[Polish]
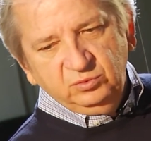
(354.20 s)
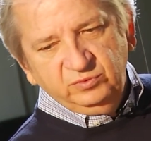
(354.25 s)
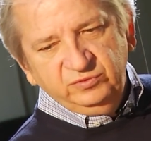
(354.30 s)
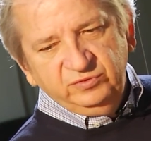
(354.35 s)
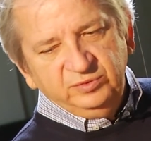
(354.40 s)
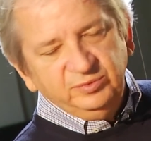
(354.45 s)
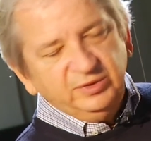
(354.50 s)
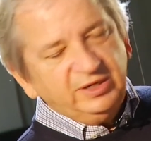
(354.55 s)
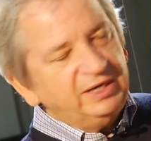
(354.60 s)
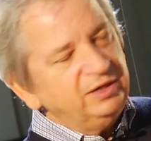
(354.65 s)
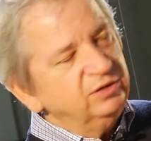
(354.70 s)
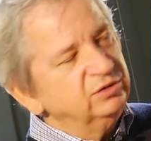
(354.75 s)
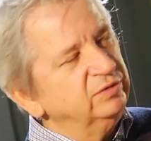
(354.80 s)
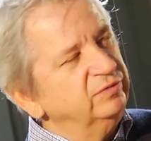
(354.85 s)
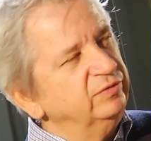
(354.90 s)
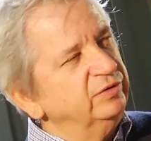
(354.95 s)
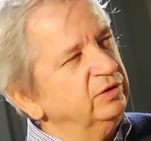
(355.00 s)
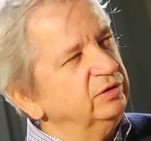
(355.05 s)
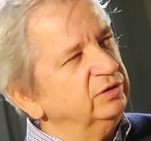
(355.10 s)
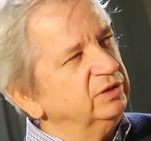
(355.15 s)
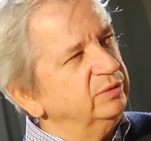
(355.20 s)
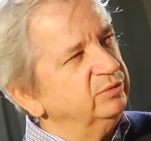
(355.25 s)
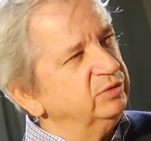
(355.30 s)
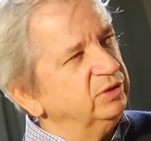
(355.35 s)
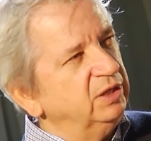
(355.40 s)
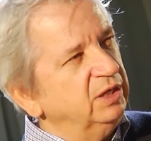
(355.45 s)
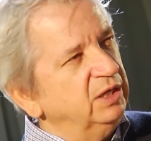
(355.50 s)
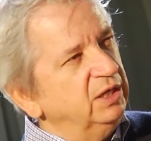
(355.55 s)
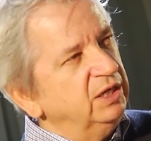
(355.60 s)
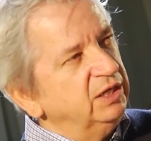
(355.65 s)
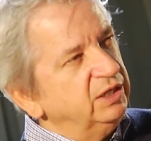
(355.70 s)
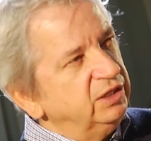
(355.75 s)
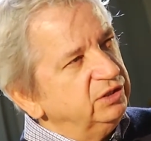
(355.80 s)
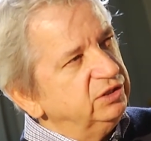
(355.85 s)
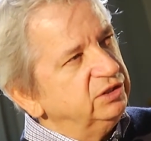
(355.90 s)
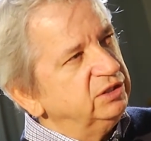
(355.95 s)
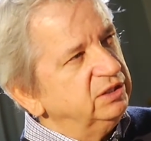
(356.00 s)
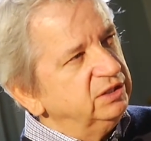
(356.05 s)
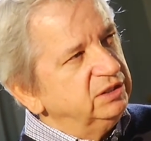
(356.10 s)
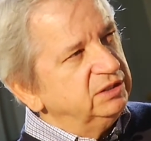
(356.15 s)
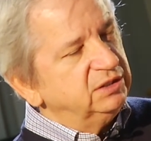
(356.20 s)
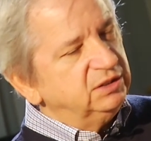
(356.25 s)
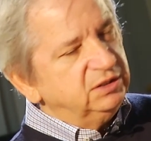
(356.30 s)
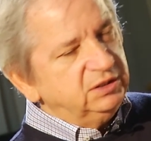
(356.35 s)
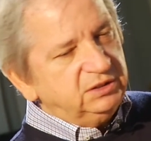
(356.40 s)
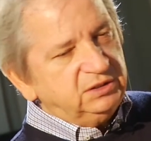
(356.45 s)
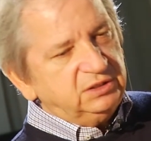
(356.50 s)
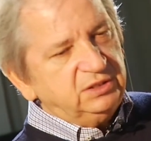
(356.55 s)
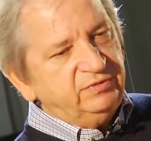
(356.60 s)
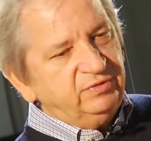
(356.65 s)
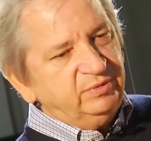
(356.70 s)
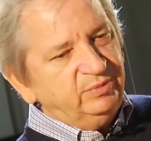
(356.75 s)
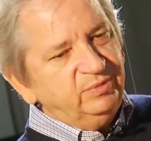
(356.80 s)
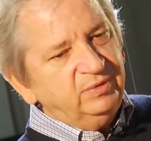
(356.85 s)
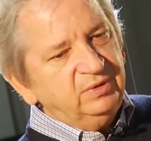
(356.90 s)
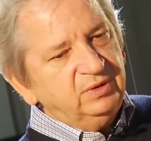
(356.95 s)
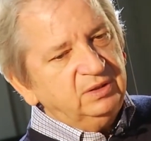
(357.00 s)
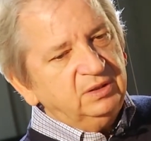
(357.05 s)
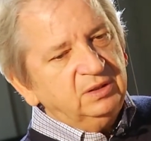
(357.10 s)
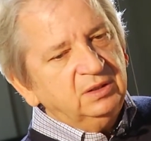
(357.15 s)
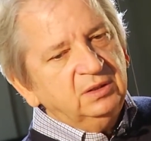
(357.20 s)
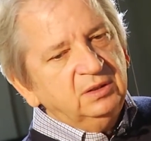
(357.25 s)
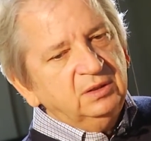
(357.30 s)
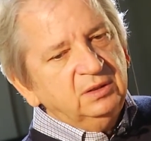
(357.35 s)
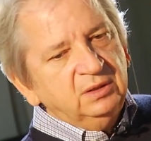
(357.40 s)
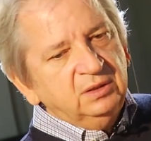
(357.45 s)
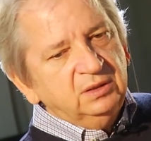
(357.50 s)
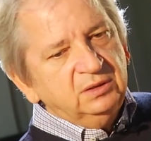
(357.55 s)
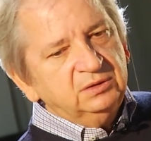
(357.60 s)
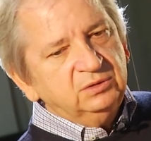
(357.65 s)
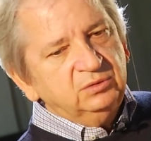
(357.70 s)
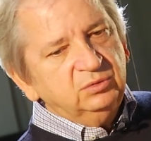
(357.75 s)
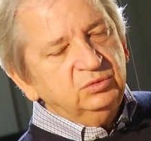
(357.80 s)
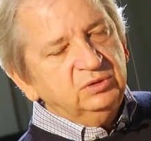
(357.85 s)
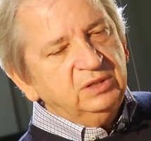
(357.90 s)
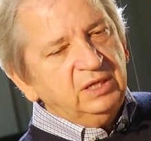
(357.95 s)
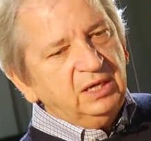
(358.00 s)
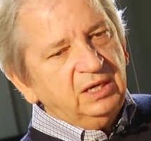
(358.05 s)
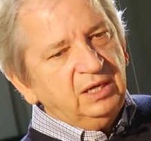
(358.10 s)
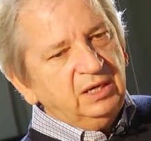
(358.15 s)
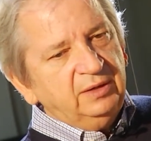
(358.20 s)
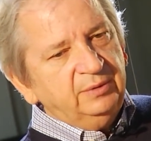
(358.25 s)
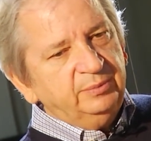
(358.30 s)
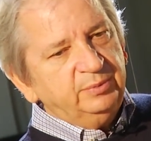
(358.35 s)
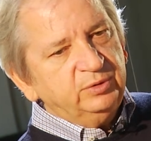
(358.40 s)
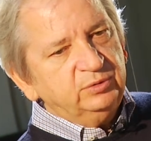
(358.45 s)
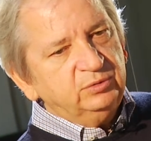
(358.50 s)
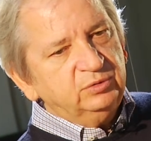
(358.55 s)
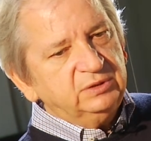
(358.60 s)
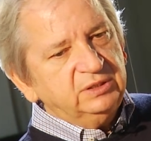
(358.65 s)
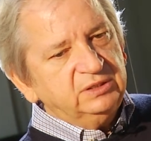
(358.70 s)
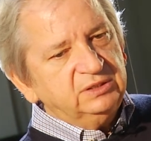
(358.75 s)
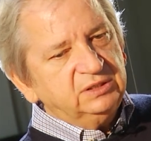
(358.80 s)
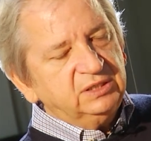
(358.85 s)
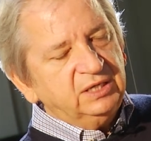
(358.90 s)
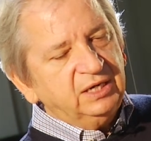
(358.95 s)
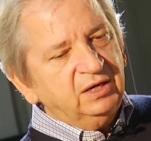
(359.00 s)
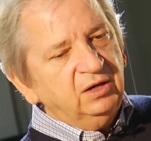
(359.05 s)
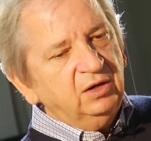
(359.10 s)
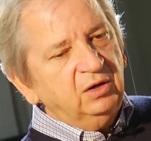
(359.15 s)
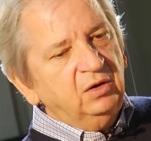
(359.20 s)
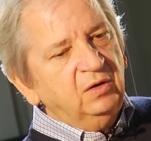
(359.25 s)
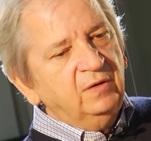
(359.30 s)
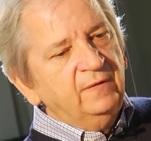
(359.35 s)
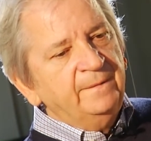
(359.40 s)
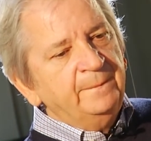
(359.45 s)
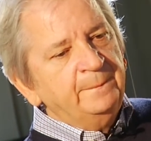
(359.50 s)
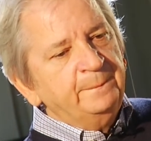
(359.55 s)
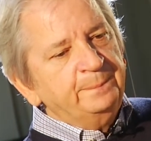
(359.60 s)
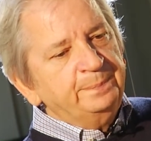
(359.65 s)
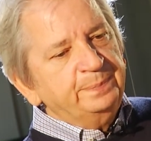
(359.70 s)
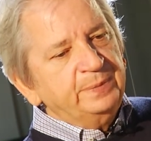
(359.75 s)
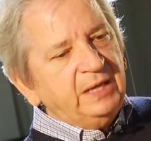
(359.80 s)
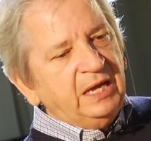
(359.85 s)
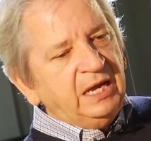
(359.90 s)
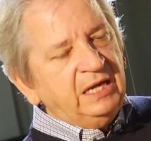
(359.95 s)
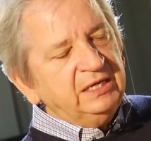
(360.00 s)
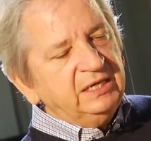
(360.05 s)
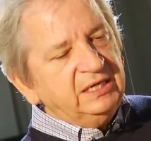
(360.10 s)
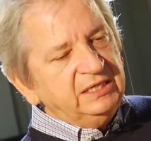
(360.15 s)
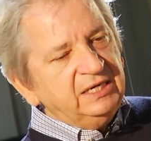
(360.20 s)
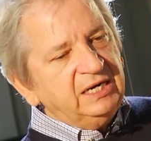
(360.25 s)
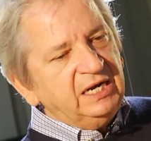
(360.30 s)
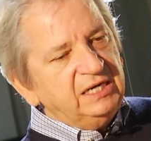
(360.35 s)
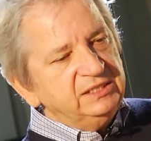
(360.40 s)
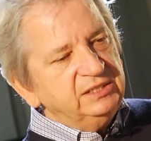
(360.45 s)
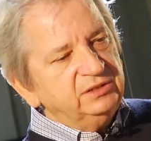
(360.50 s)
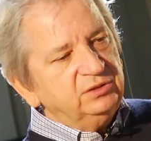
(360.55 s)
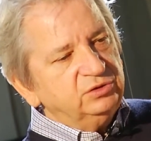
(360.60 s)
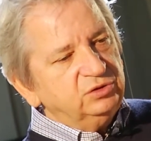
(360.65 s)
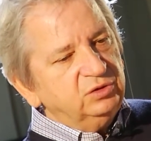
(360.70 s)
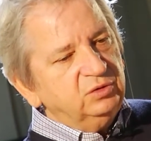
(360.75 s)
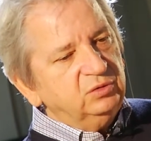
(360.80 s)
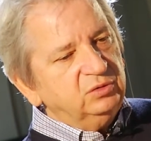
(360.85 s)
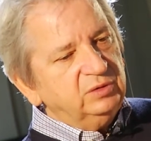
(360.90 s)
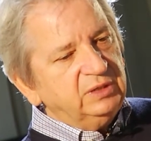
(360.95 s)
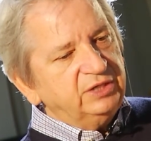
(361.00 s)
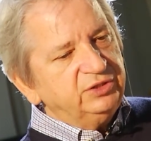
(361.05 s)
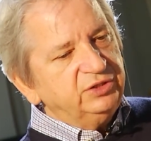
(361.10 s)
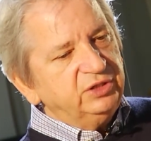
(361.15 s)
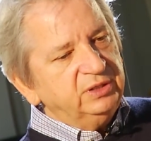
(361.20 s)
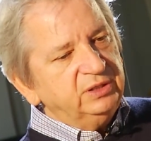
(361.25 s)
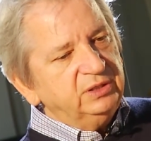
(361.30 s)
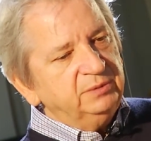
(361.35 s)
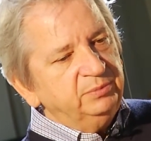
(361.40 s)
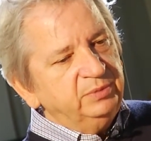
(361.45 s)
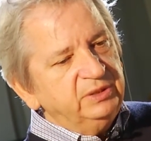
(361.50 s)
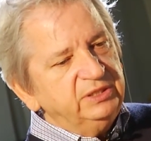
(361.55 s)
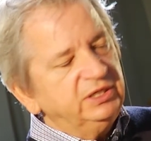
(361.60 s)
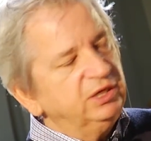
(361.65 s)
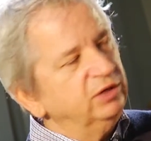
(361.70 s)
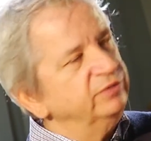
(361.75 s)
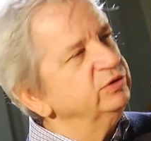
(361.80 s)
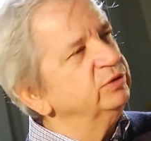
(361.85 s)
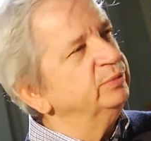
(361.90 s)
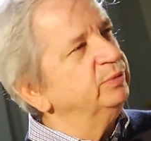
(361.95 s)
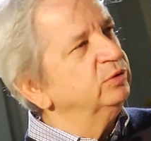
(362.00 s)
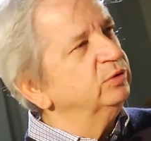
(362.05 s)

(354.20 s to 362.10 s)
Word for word: wymierającym wyjątkiem, że reżyser jest, jest szefem studia producenckiego, ale generalnie to są raczej byli kierownicy